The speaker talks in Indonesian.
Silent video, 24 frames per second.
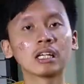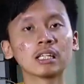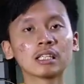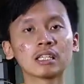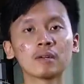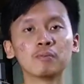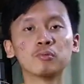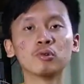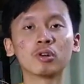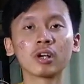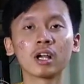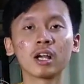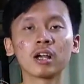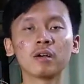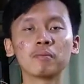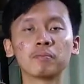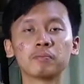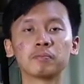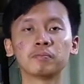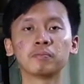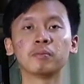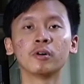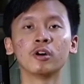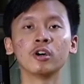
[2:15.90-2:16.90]
kita buka
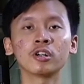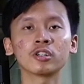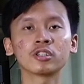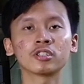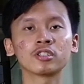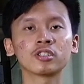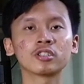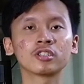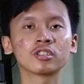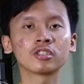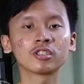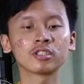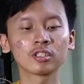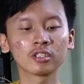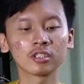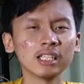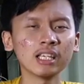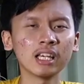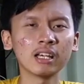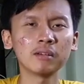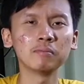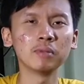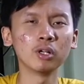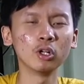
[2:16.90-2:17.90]
box
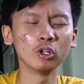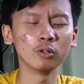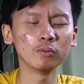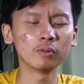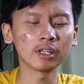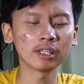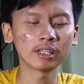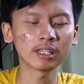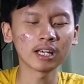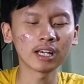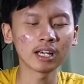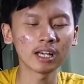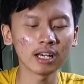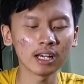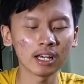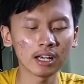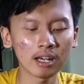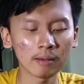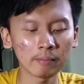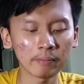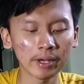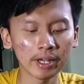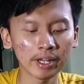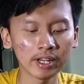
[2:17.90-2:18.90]
yang belum
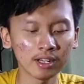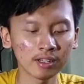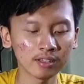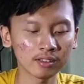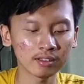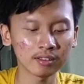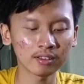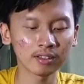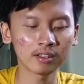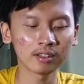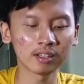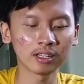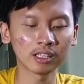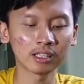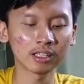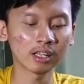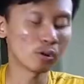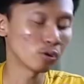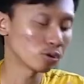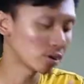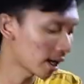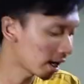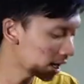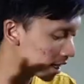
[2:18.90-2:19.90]
kita apa ya kita
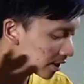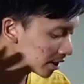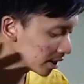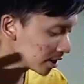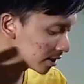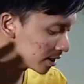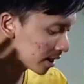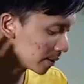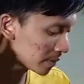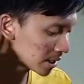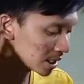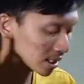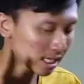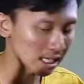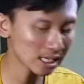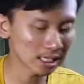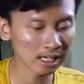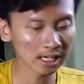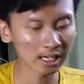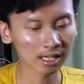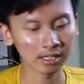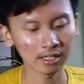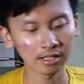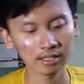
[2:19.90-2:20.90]
otak-atik sama sekali
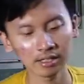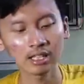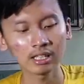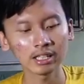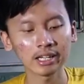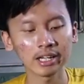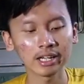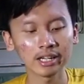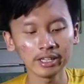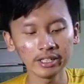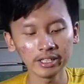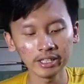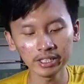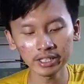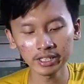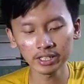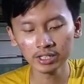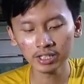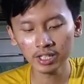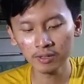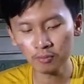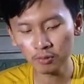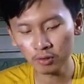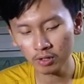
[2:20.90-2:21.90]
lah nah ini
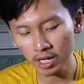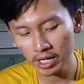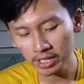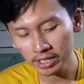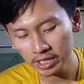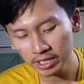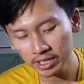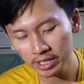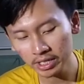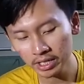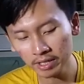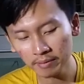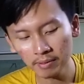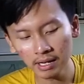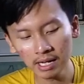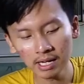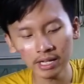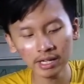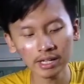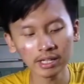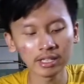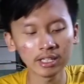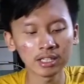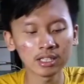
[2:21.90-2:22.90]
kita bukanya dari
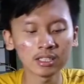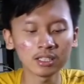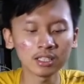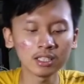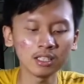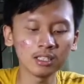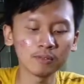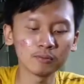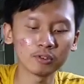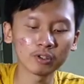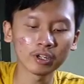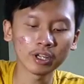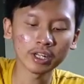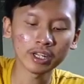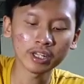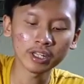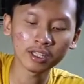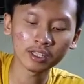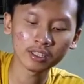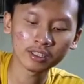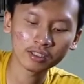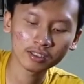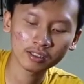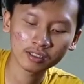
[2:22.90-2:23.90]
mana ya dari sini mungkin ya